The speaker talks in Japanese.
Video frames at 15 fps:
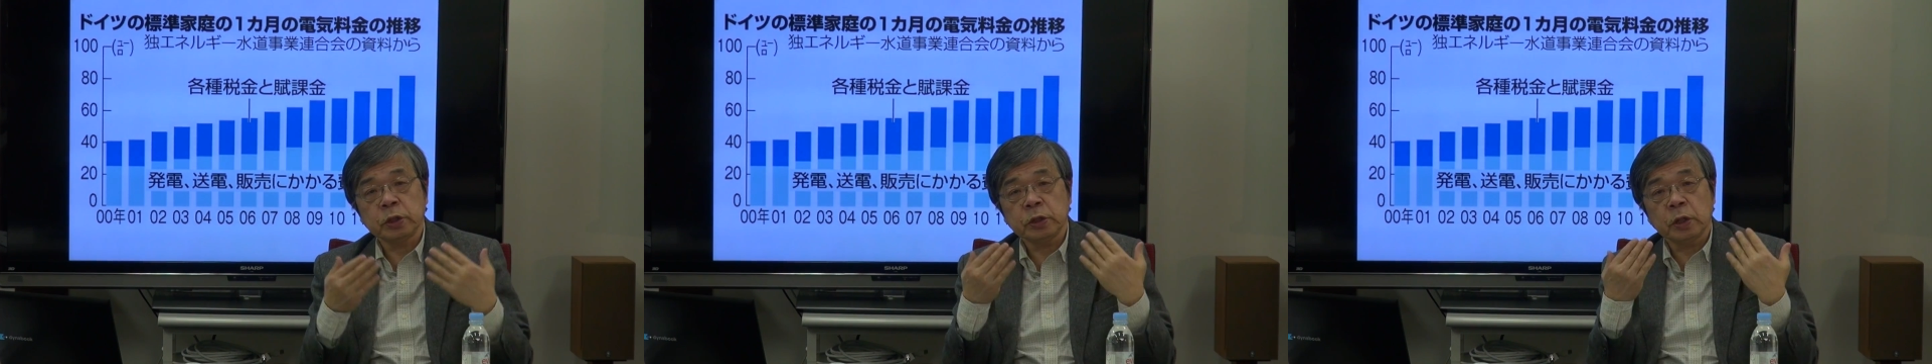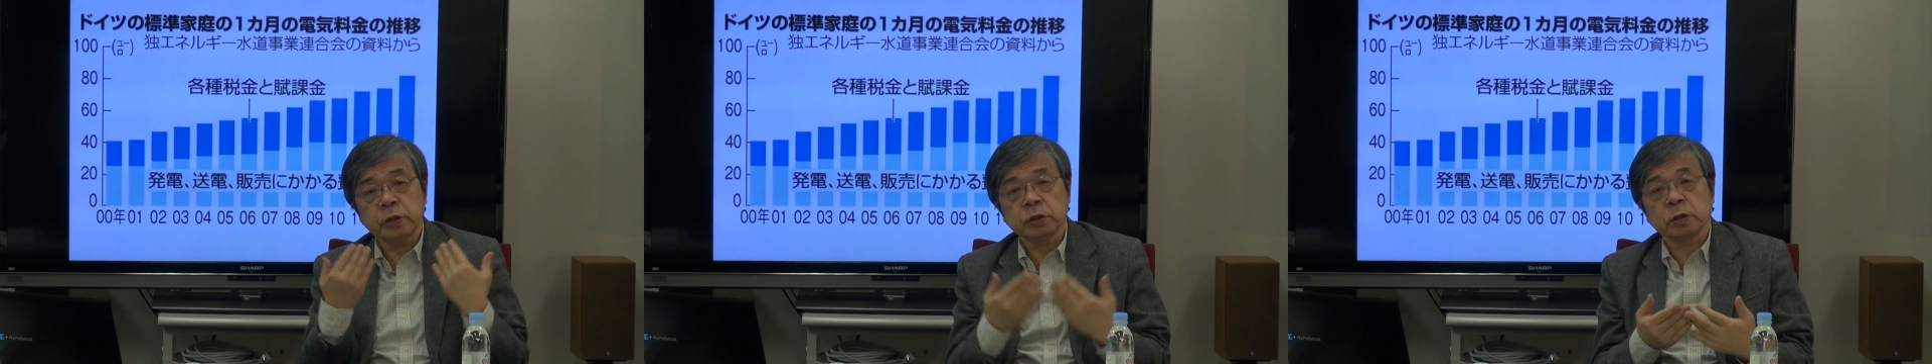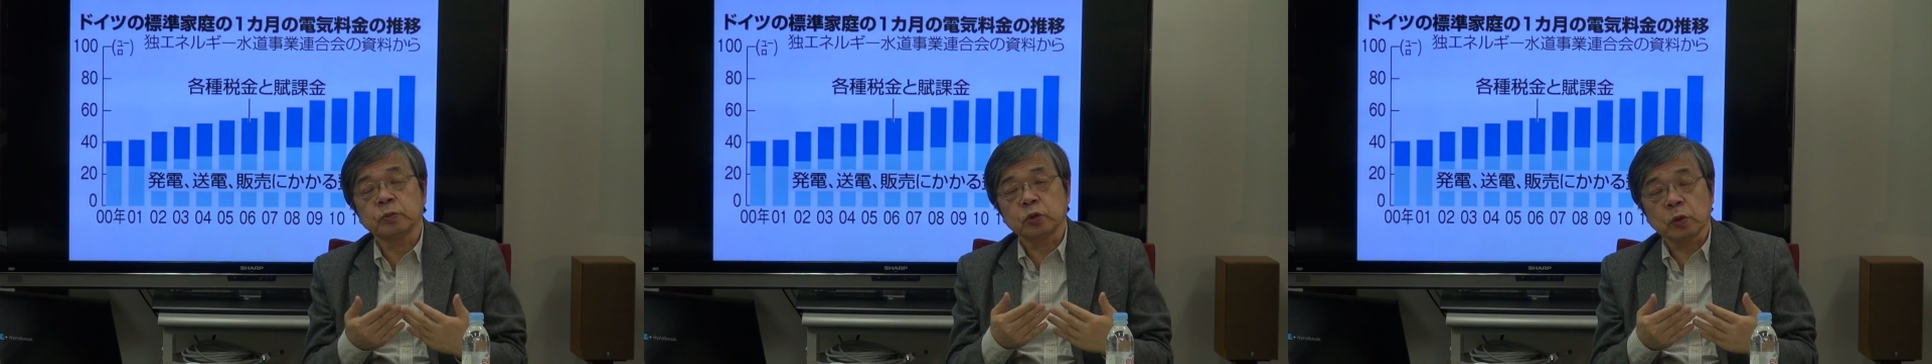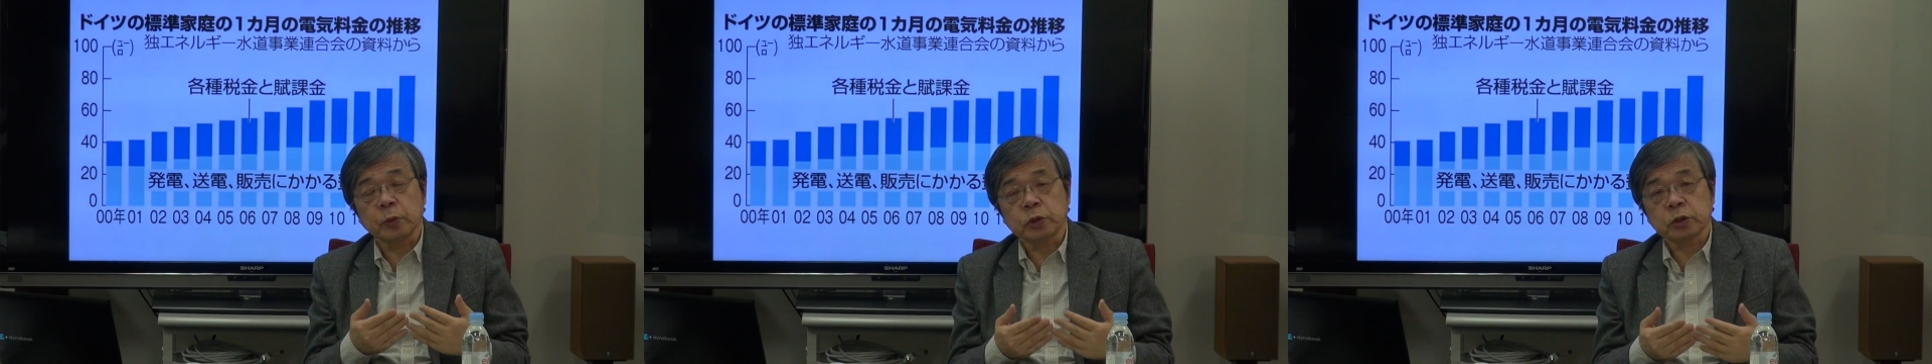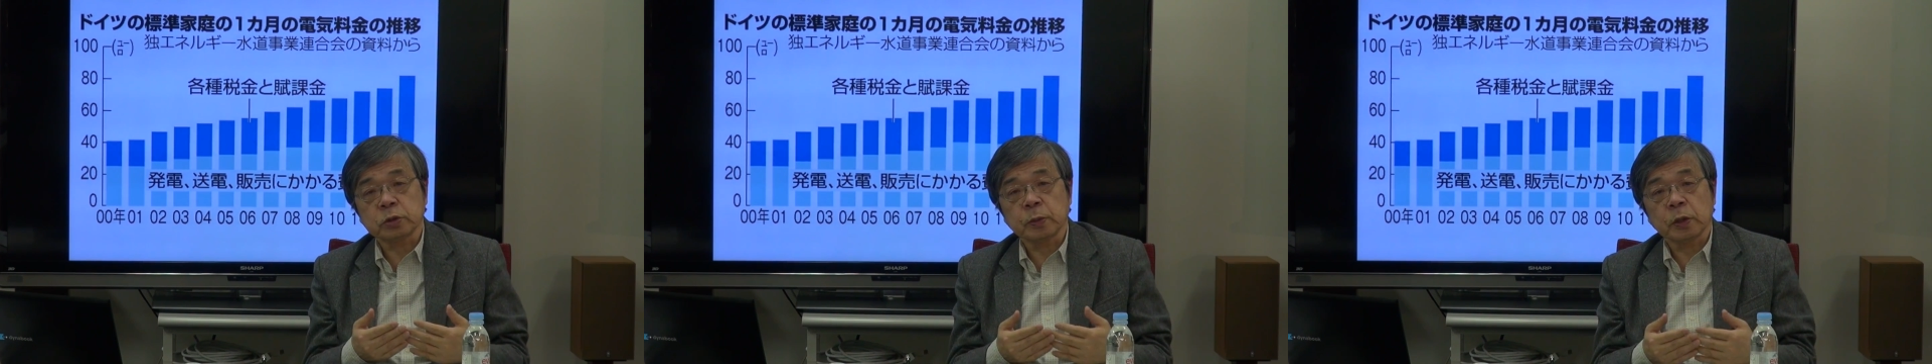いきなり全部止
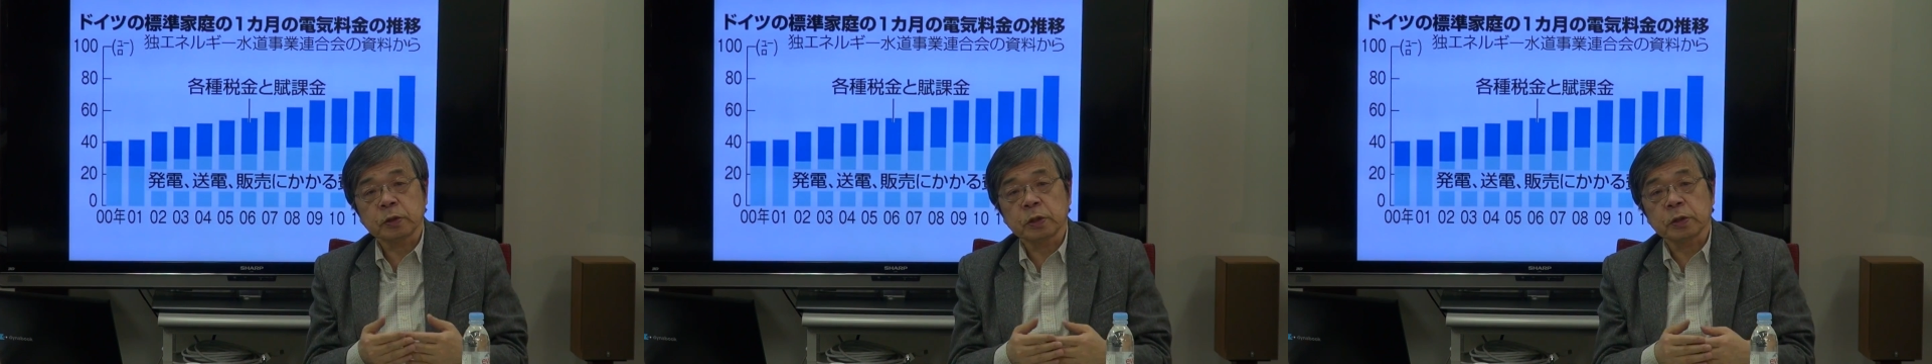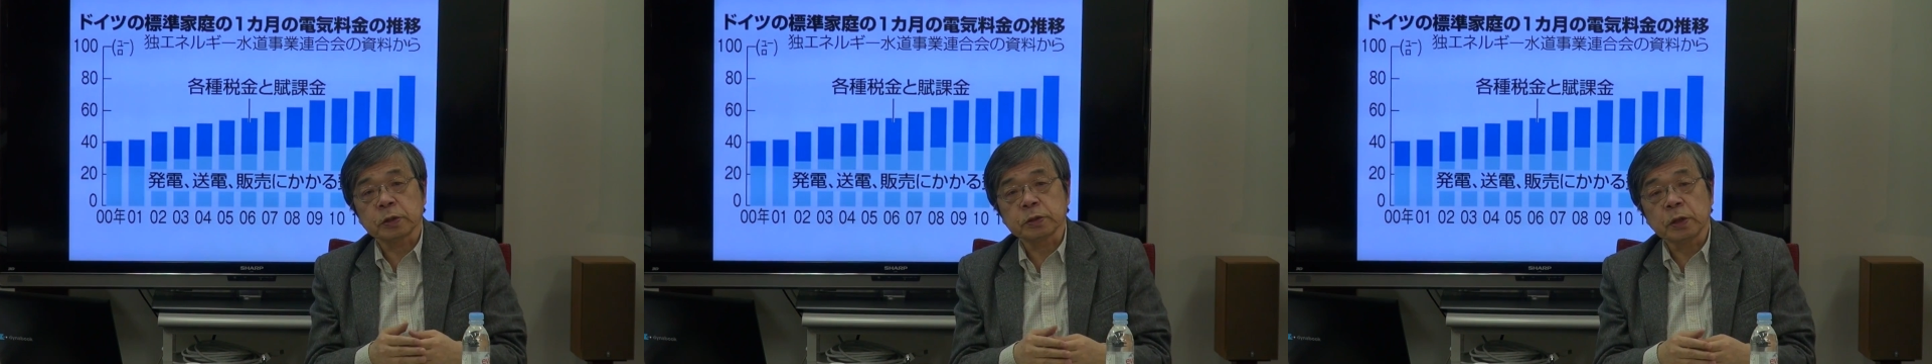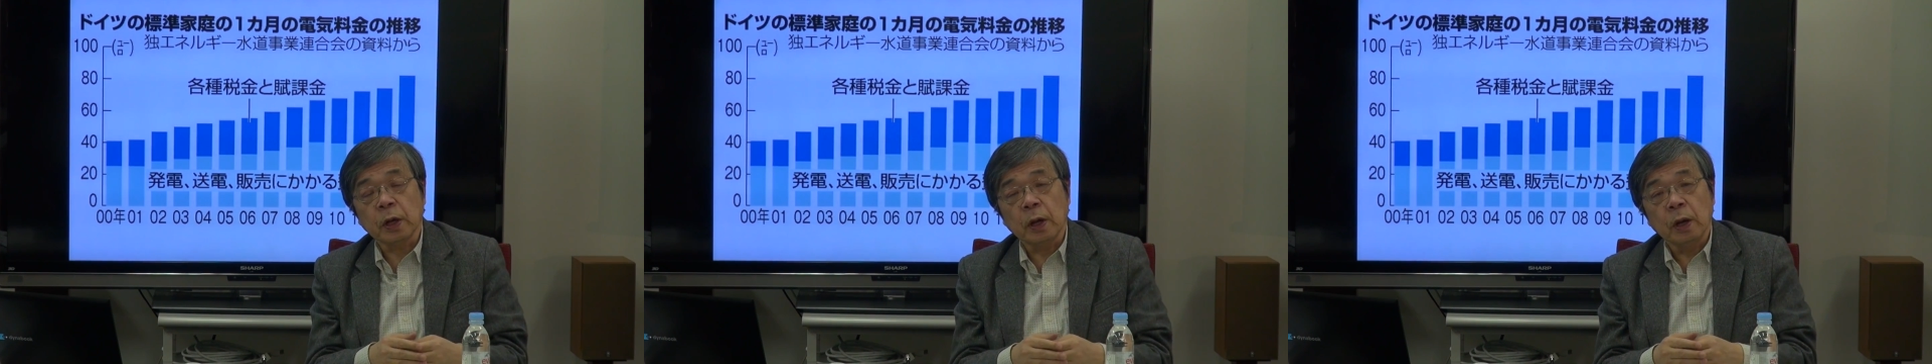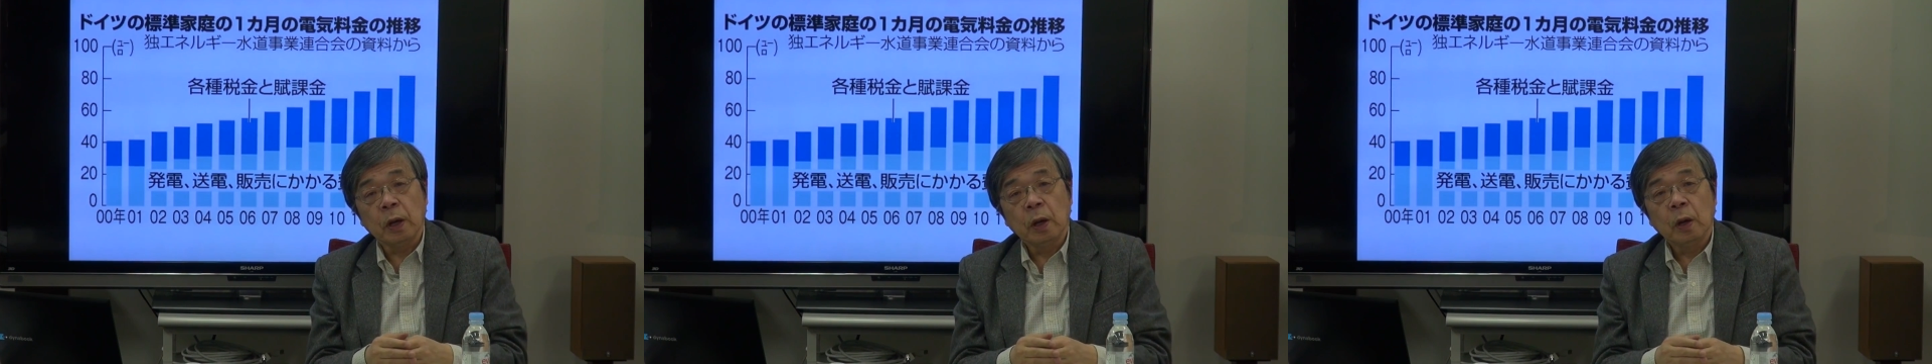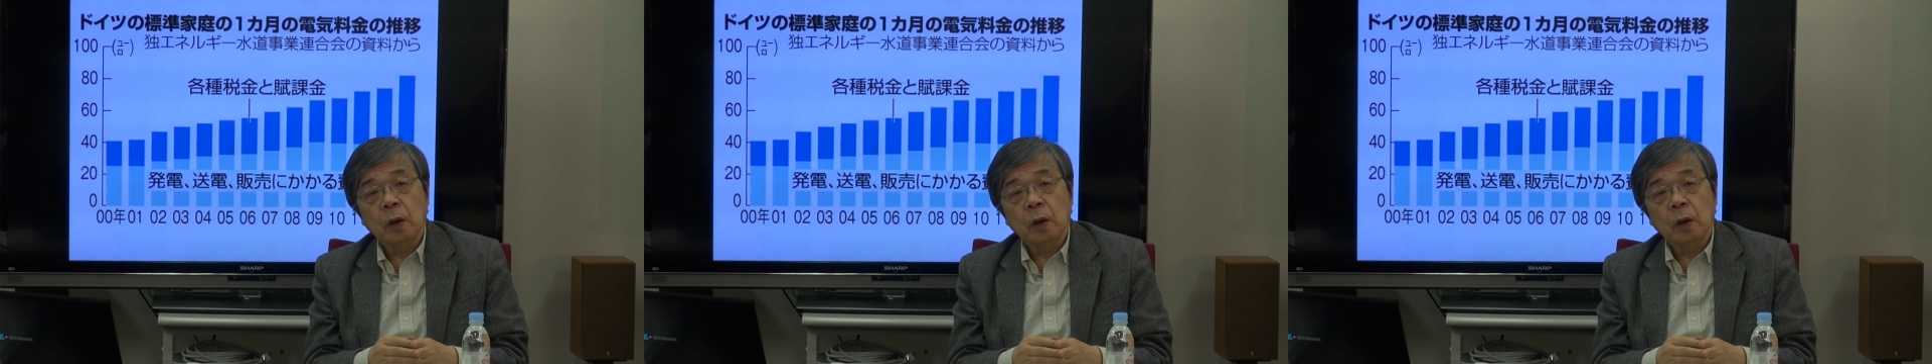めてしまってですね、